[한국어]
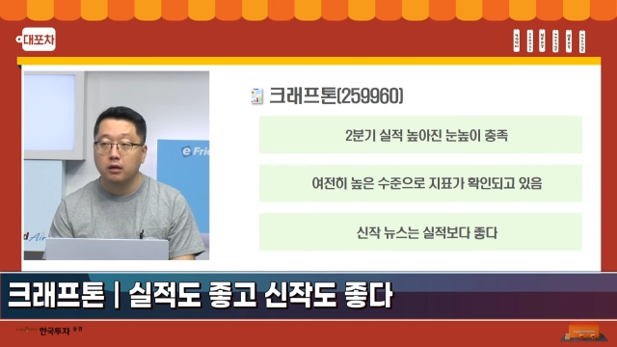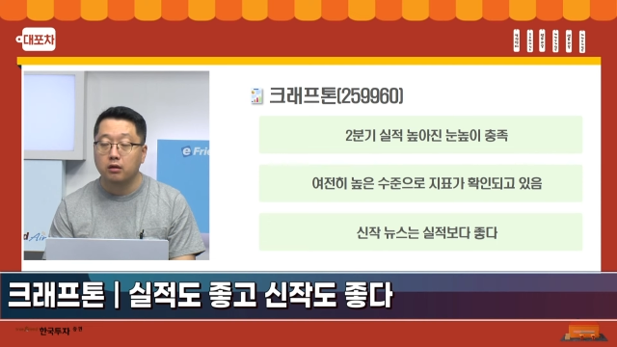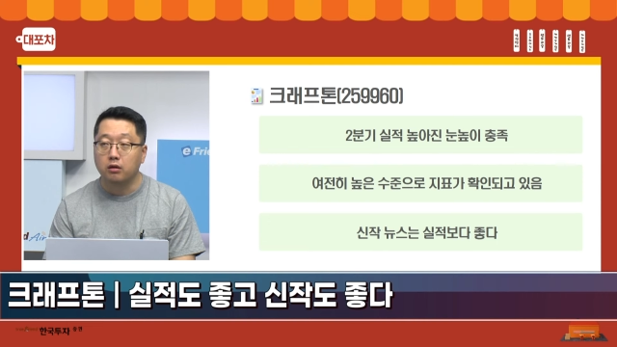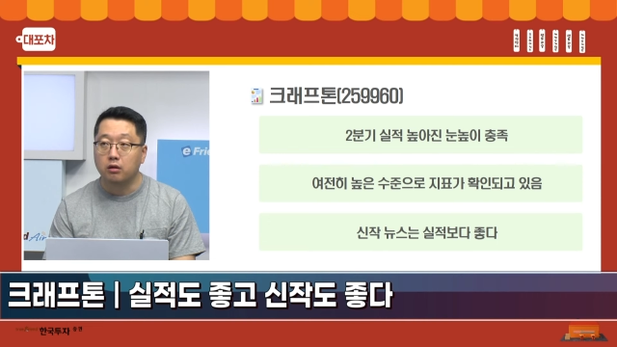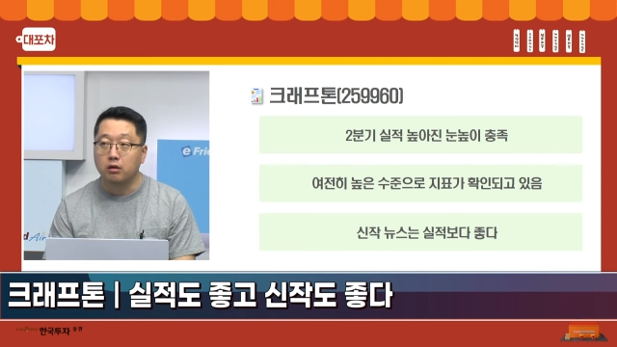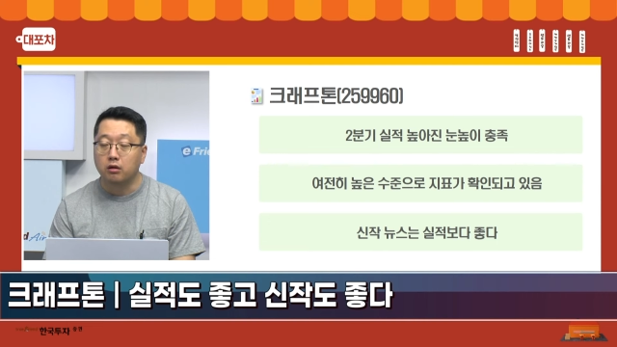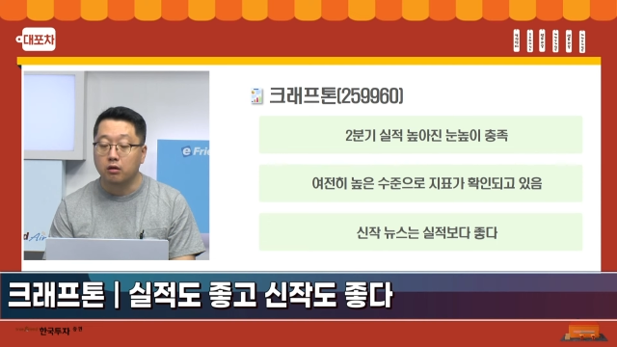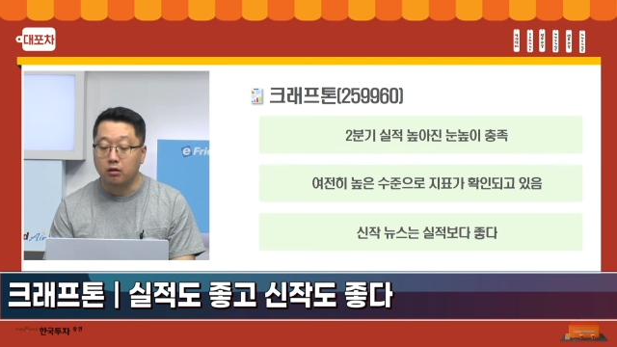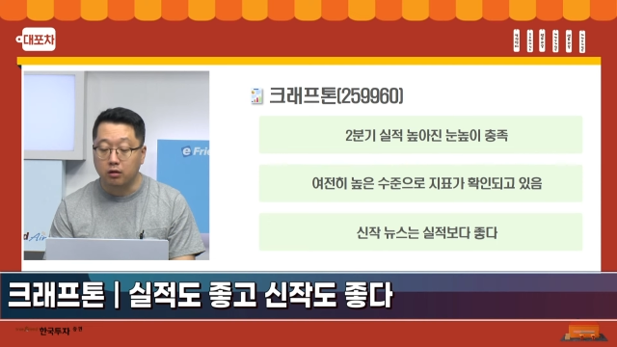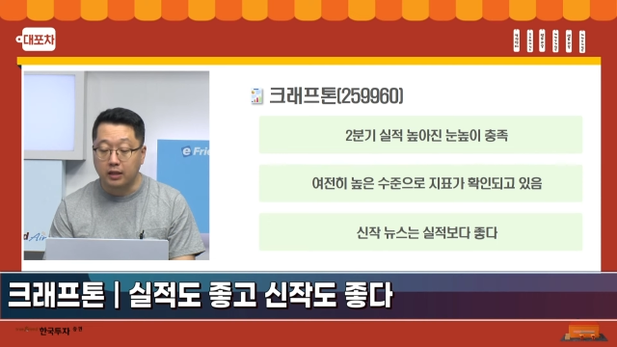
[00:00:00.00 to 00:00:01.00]

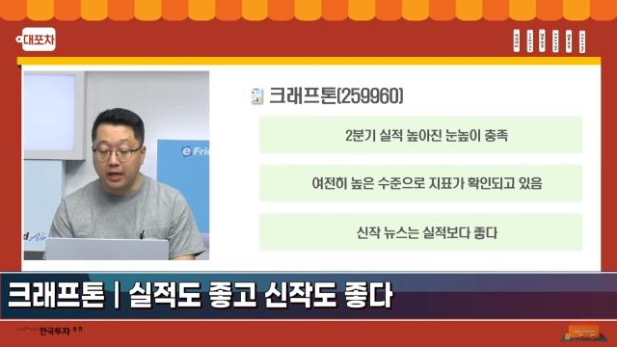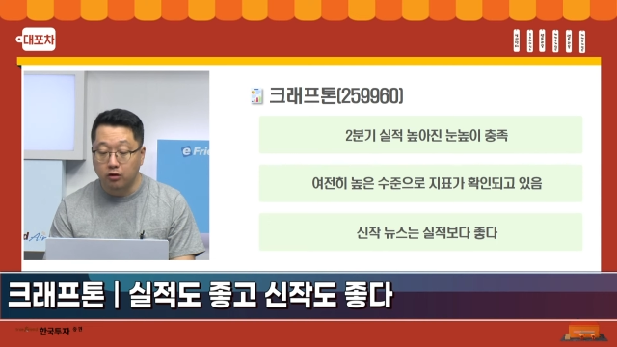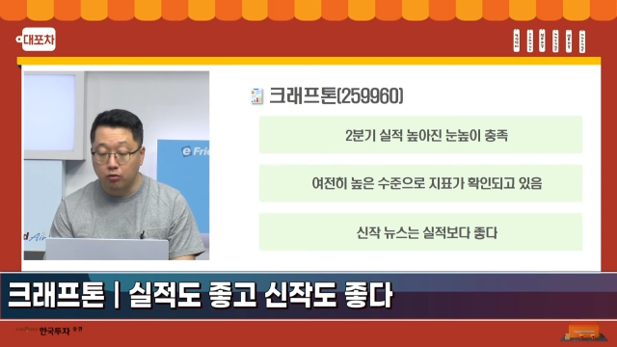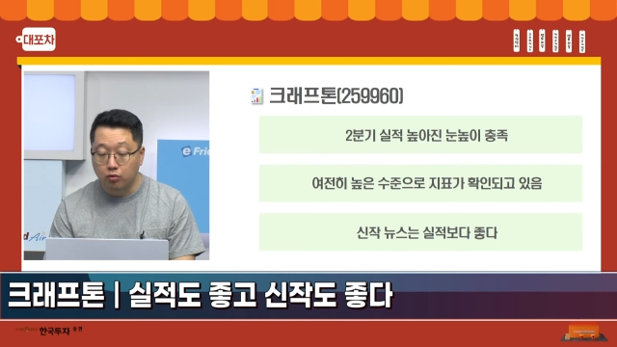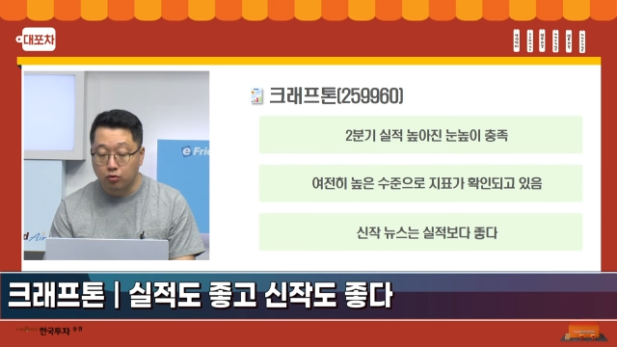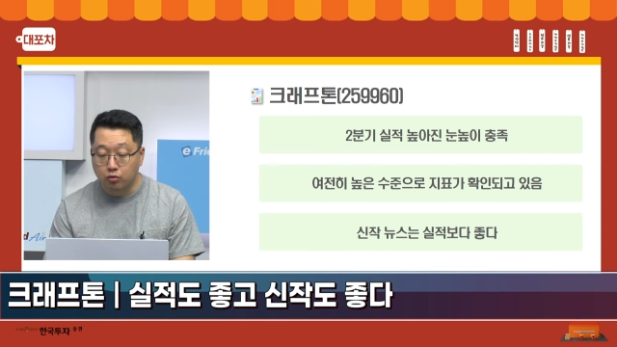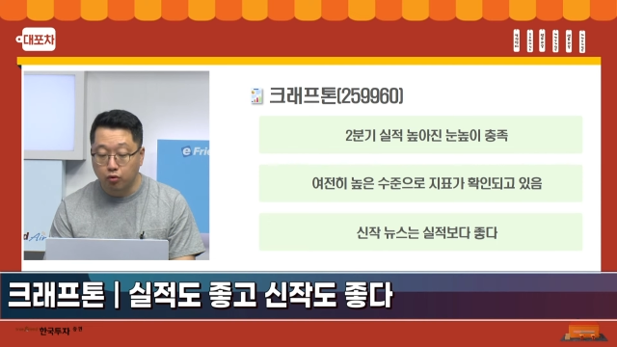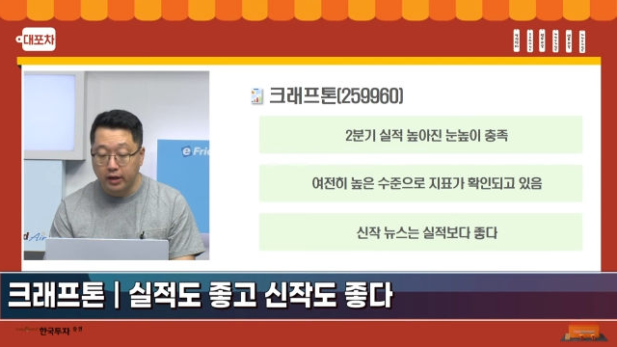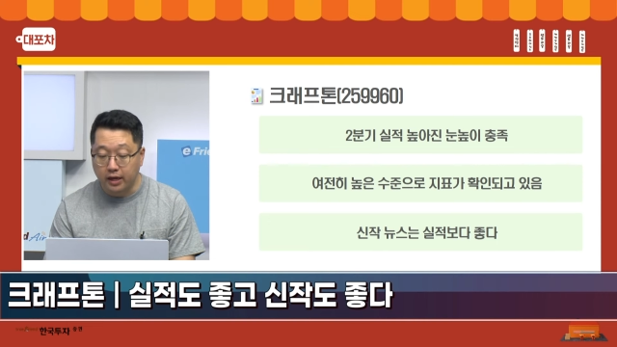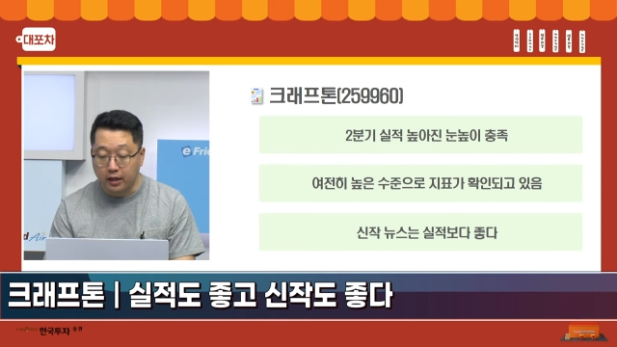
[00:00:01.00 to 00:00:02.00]
어, 내년도
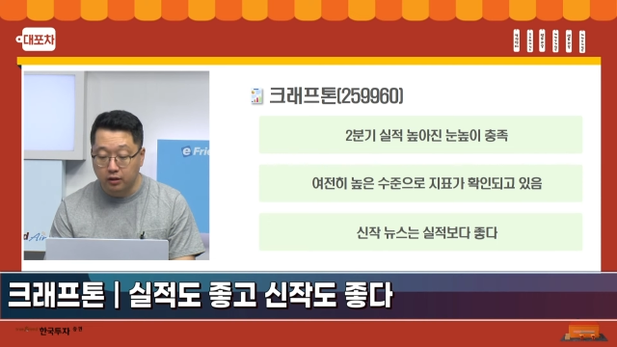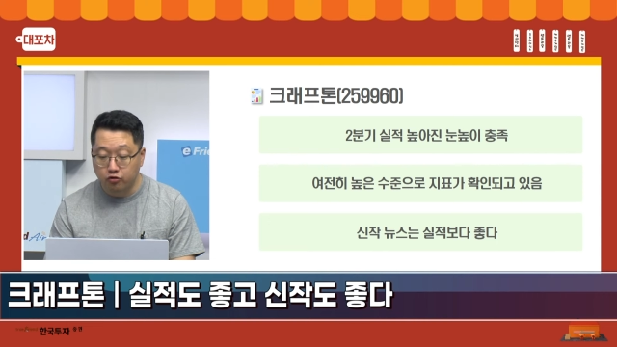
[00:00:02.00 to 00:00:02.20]
초에